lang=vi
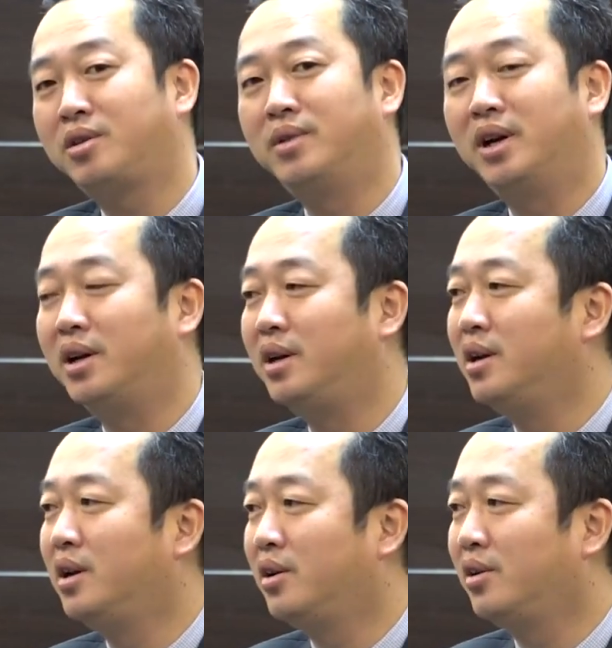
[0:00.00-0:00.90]
công nghệ
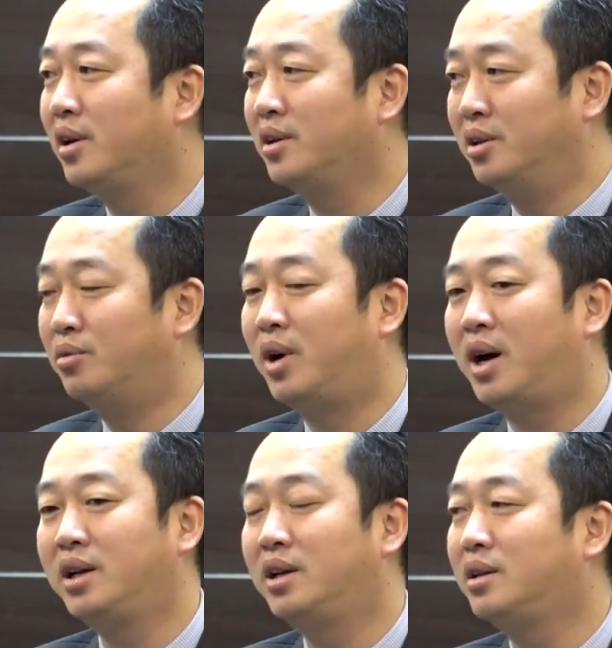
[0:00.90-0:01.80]
À, tự động
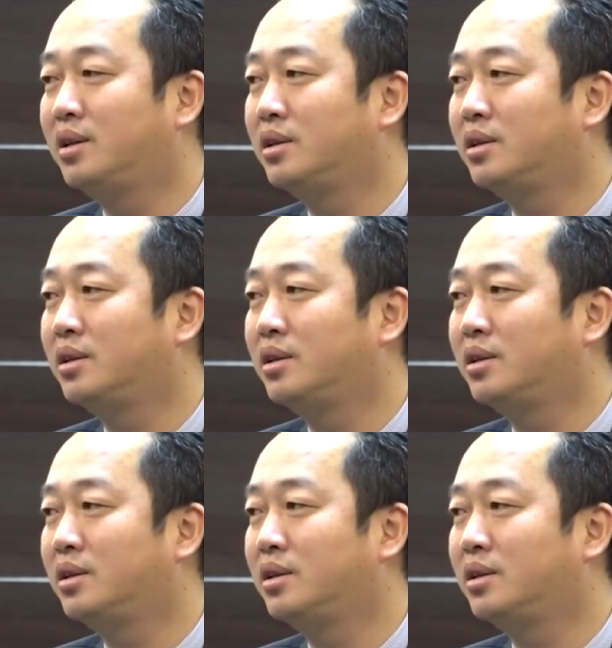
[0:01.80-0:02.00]
hóa đến